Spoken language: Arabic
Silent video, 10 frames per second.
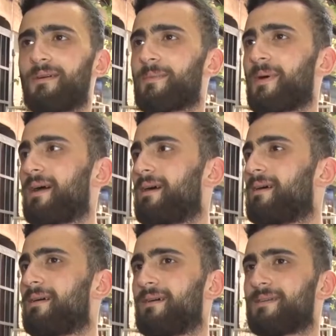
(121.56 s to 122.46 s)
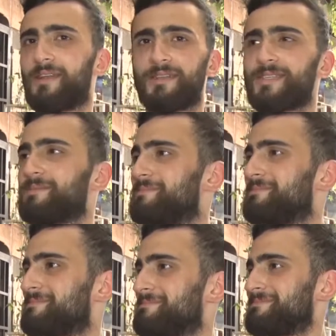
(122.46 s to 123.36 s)
اربح آه، يا نصيب
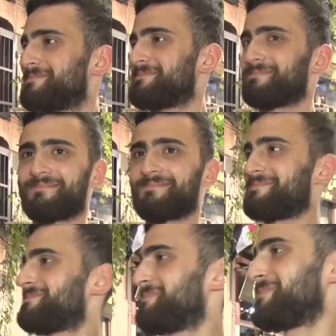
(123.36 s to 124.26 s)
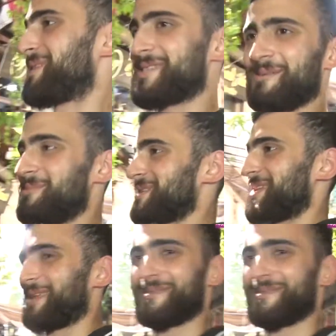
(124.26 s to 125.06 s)
اوكي يكون يوم مثالي مثلا